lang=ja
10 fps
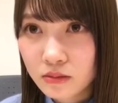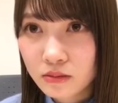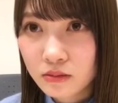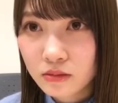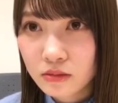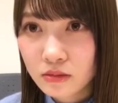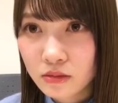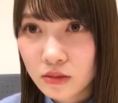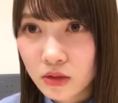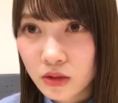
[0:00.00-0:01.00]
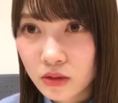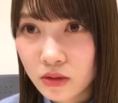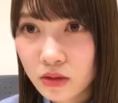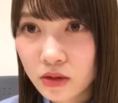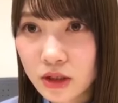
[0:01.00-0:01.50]
ん？
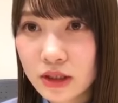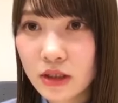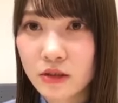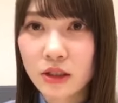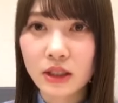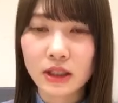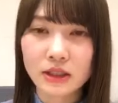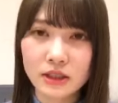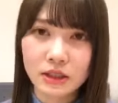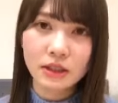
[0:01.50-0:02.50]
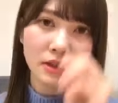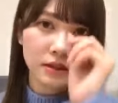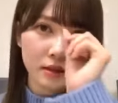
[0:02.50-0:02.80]
オードリーさんの話？